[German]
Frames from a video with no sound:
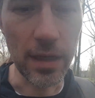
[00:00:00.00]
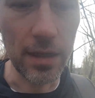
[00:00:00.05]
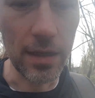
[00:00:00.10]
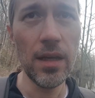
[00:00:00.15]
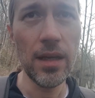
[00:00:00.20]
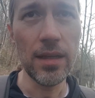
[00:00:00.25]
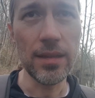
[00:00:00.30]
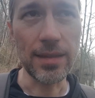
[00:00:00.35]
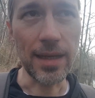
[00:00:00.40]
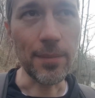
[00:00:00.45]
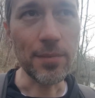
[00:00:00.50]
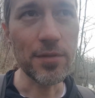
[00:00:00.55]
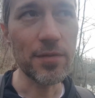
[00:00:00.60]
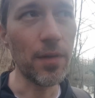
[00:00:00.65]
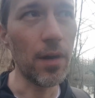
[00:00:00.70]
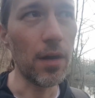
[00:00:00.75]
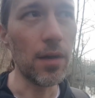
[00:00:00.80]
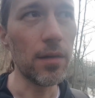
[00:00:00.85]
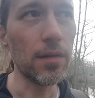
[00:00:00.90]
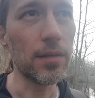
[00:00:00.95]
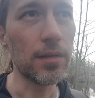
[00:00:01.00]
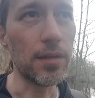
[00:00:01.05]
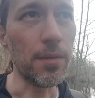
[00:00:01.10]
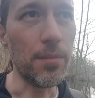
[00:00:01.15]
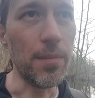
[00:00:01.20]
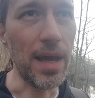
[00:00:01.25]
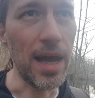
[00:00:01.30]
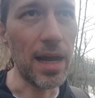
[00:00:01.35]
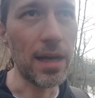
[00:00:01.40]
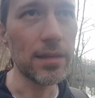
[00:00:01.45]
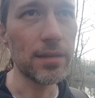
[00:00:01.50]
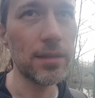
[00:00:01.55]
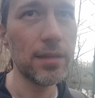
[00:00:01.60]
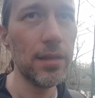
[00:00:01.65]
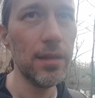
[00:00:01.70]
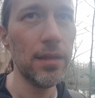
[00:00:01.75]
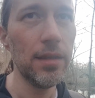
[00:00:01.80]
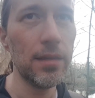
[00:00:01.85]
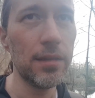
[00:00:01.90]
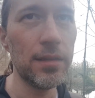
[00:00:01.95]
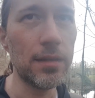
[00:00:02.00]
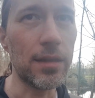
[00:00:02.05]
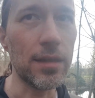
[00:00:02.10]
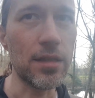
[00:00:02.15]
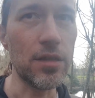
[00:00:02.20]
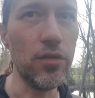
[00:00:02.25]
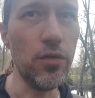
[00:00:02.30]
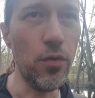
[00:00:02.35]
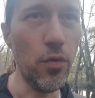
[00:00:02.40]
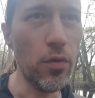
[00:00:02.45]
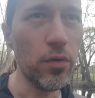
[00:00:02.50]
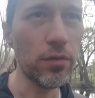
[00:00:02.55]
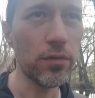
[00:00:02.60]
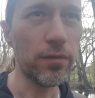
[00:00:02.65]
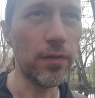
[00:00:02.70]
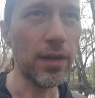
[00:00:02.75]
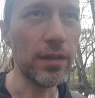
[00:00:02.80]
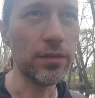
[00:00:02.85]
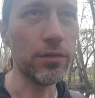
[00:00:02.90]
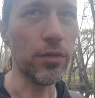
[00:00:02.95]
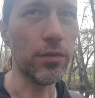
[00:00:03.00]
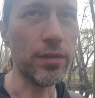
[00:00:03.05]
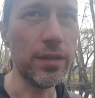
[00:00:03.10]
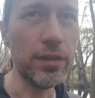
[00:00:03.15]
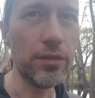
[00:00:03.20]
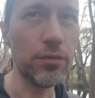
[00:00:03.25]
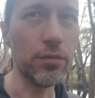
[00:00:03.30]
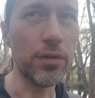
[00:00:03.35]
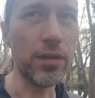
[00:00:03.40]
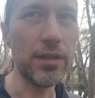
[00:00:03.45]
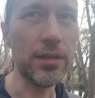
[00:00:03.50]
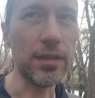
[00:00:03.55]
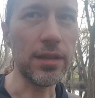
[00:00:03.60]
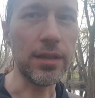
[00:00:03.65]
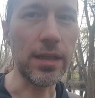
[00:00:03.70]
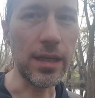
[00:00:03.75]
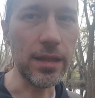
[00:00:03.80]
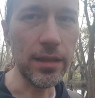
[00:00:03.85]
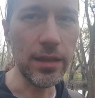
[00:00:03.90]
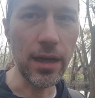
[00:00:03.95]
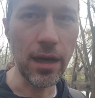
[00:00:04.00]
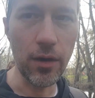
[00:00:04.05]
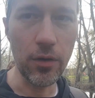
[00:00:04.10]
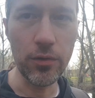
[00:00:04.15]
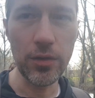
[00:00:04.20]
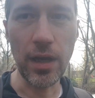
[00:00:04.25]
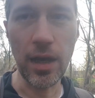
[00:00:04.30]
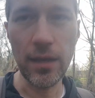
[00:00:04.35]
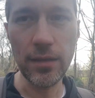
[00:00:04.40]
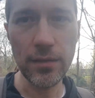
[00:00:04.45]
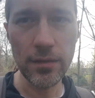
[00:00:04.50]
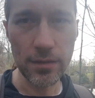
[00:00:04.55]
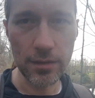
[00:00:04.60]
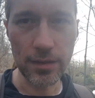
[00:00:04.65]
Ja? Ich habe zwar gemerkt, dass irgendwas noch nicht so richtig hingehauen hat.